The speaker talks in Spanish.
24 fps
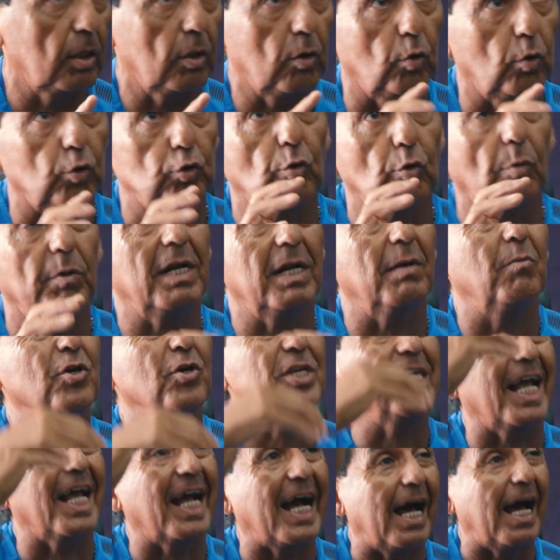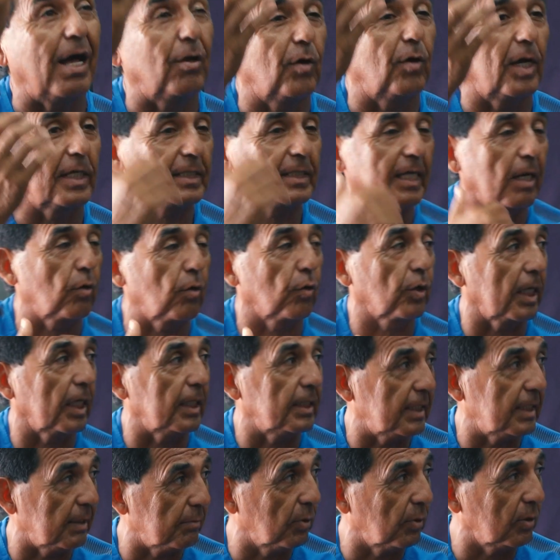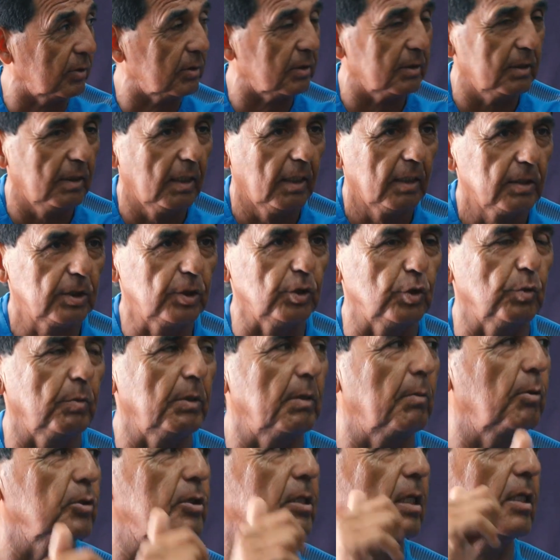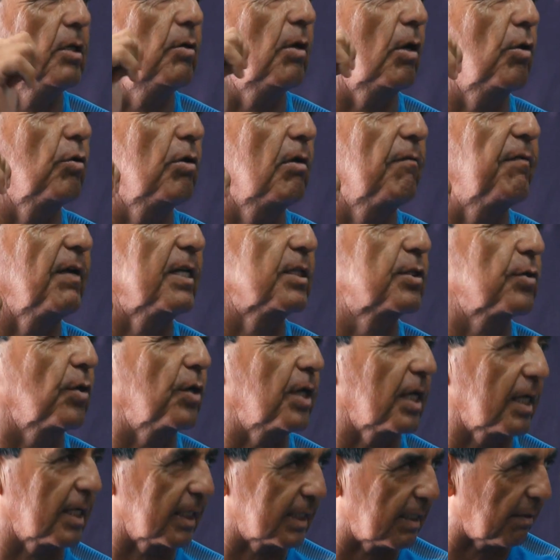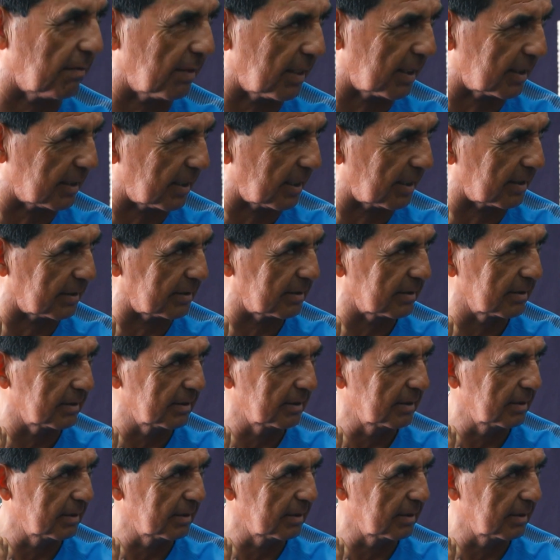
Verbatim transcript: o no hubiéramos llegado a hacer lo que hicimos si no hubiéramos tenido a los defensores que estaban atrás.